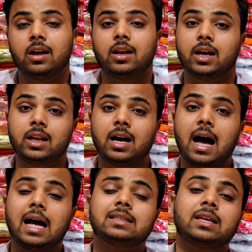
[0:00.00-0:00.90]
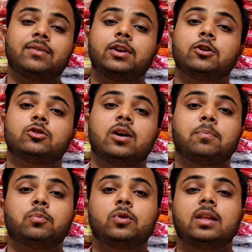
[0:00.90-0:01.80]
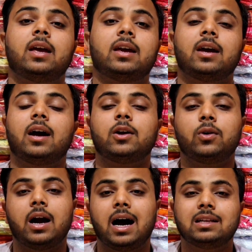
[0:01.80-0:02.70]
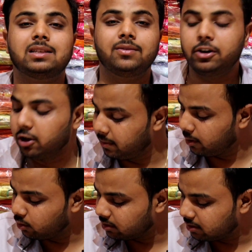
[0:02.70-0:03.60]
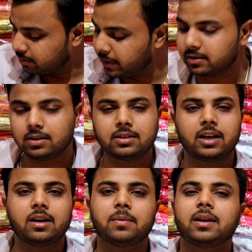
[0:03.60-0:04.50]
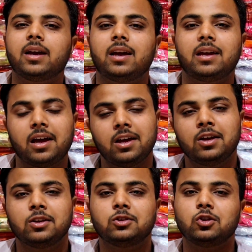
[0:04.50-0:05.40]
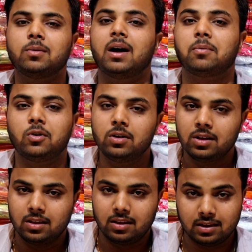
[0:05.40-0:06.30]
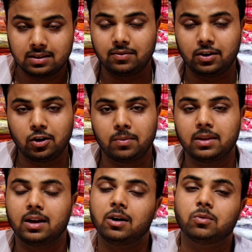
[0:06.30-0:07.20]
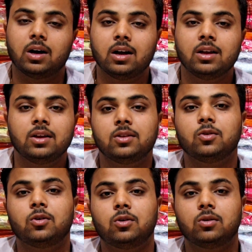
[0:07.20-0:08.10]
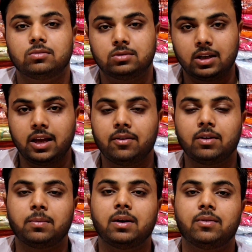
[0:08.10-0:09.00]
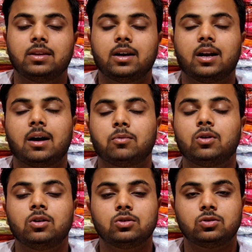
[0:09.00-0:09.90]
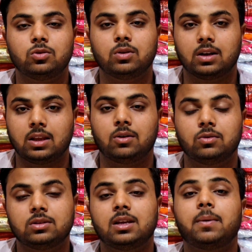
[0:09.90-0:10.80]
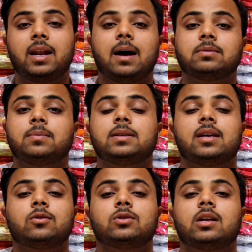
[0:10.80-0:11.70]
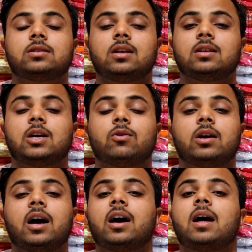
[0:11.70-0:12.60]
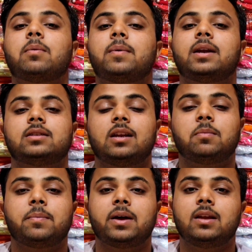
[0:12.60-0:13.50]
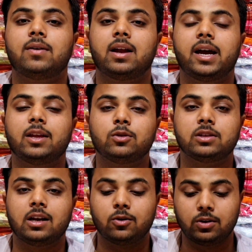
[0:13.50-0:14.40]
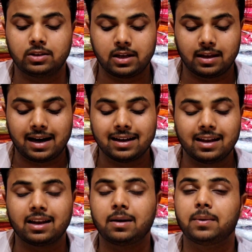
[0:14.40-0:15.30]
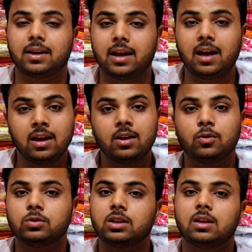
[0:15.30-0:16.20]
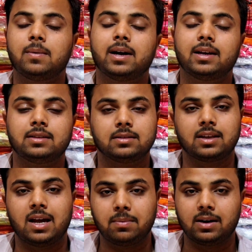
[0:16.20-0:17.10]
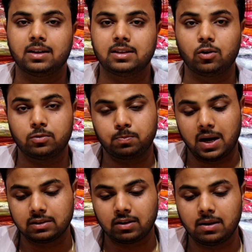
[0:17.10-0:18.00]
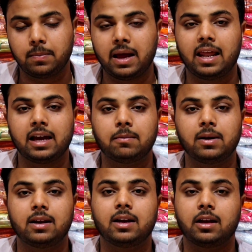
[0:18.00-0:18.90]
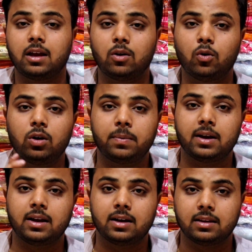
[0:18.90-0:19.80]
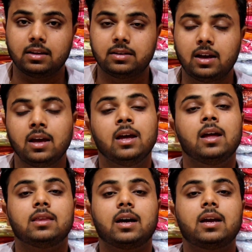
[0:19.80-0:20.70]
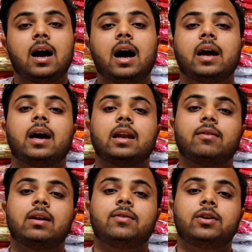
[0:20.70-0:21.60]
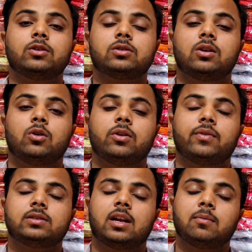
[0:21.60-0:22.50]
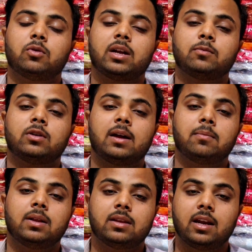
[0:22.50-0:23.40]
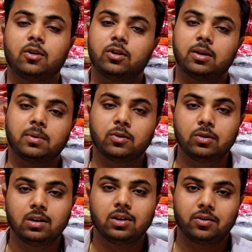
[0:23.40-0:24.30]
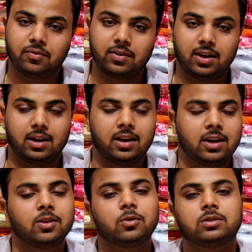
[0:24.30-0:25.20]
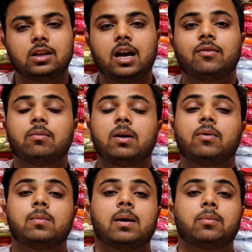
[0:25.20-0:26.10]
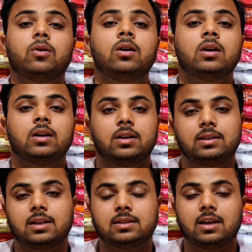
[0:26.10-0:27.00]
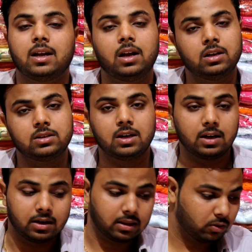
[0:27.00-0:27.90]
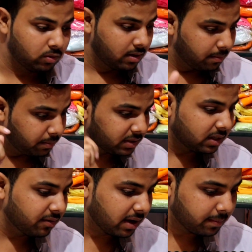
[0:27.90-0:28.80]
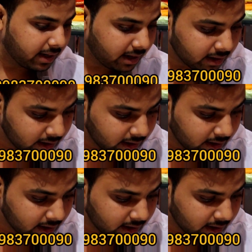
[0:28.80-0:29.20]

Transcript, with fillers: लेकिन आज की वीडियो जो है पूरी देखिएगा क्योंकि आज की वीडियो में कुछ स्पेशल साड़ियाँ बन के आई है जो मैं आपको इसी वीडियो में दिखाऊंगा तो चलिए वन बाय वन दिखाना आपको शुरू करता हूँ उससे पहले आप सभी से गुजारिश करना चाहूँगा कि अगर आप हमारे चैनल पर पहली बार आए हैं तो चैनल को नीचे एक रेड कलर का बटन है उसे दबा के सब्सक्राइब कर लीजिए और पास वाली बेल आइकन पर क्लिक करके ऑल पर क्लिक कर दीजिए ताकि आगे आने वाली वीडियोज़ के नोटिफिकेशन आपको टाइम टू टाइम मिलते रहे और ये बिल्कुल फ्री है तो चलिए वन बाई वन में आपको डिज़ाइन दिखाना स्टार्ट करता हूँ पिछली बार मैंने